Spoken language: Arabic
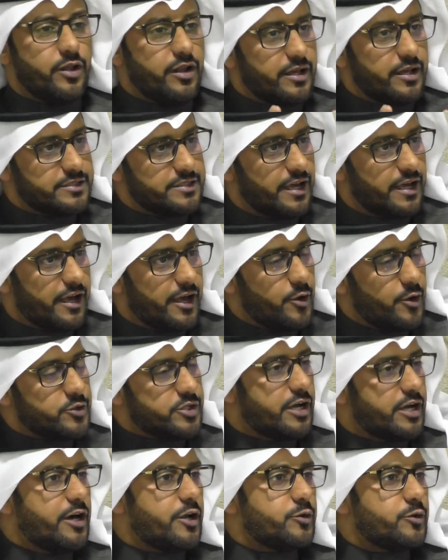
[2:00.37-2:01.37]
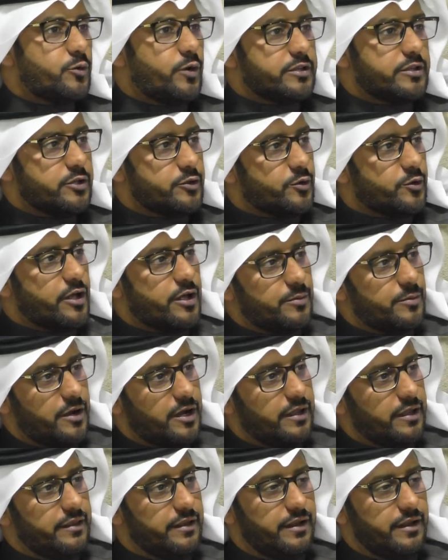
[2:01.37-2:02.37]
له الله يجزاه خير وشكرته واعطيته رقم
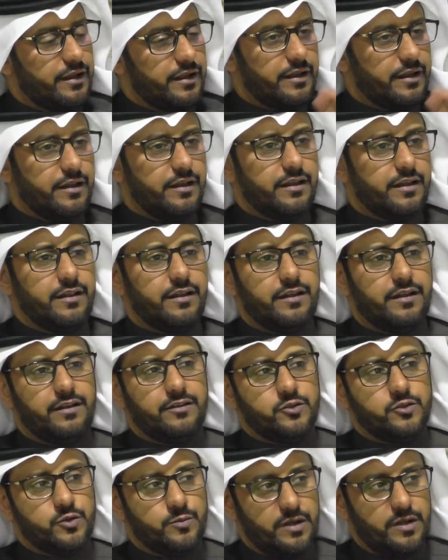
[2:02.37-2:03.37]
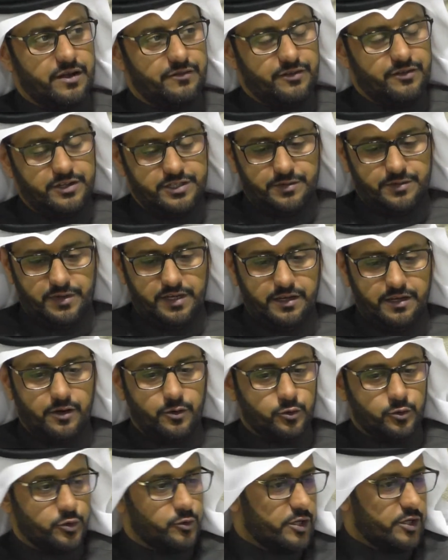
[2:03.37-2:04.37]
احد الزملاء في الجمعيه
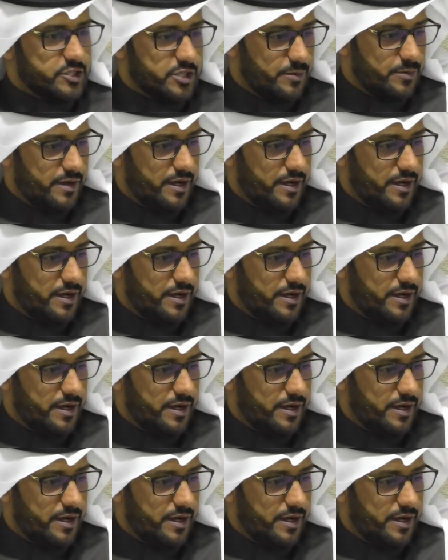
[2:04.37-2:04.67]
قلت له تواصل